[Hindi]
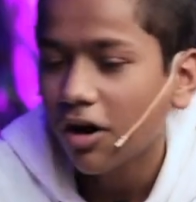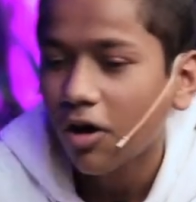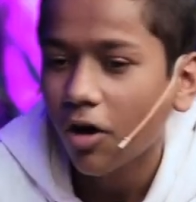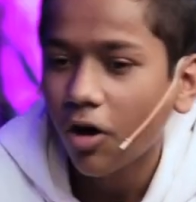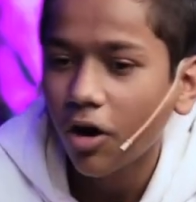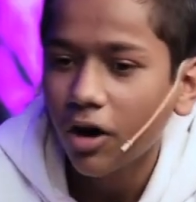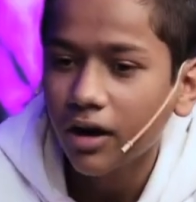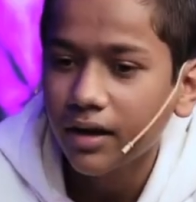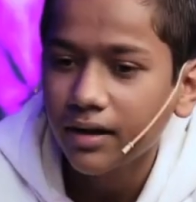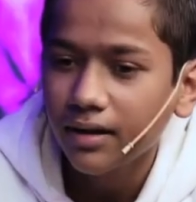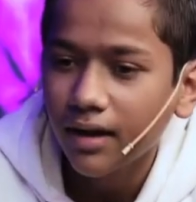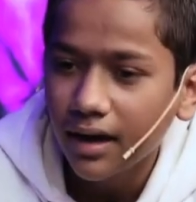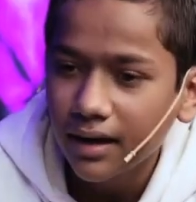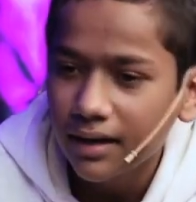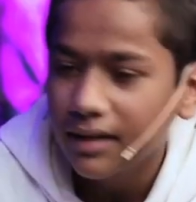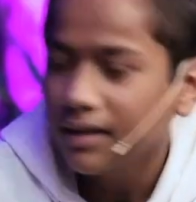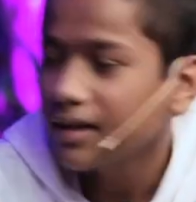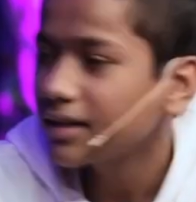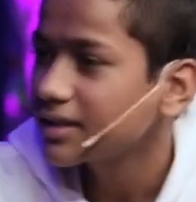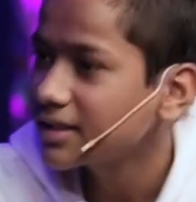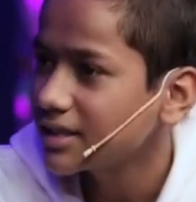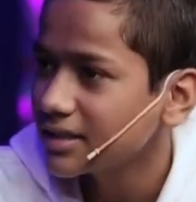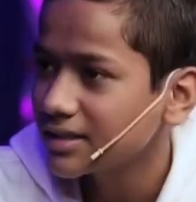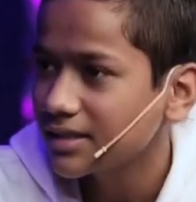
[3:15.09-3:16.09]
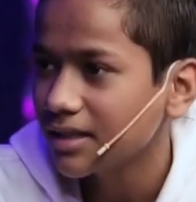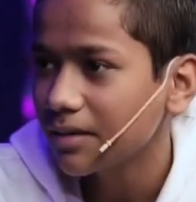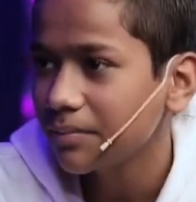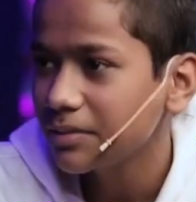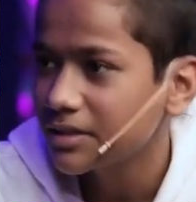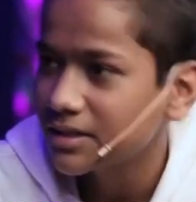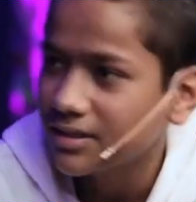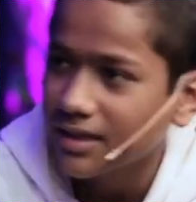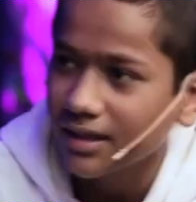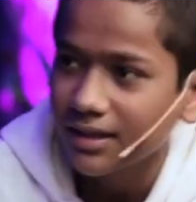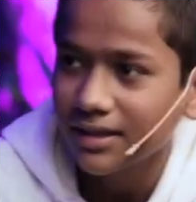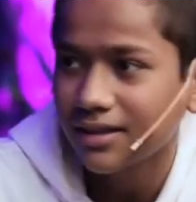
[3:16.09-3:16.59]
और अलग अलग चीज़ें अभी
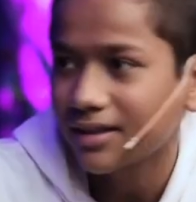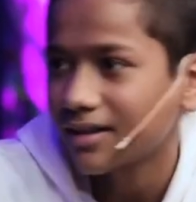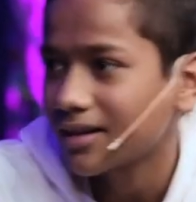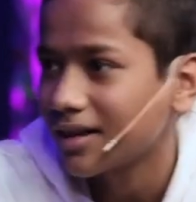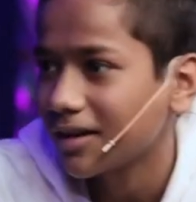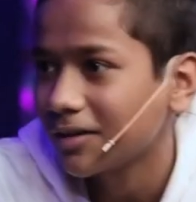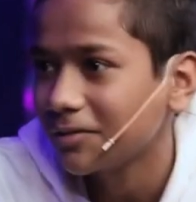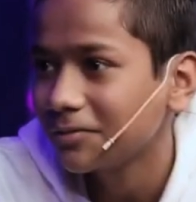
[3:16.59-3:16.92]
स्टडी कर रहा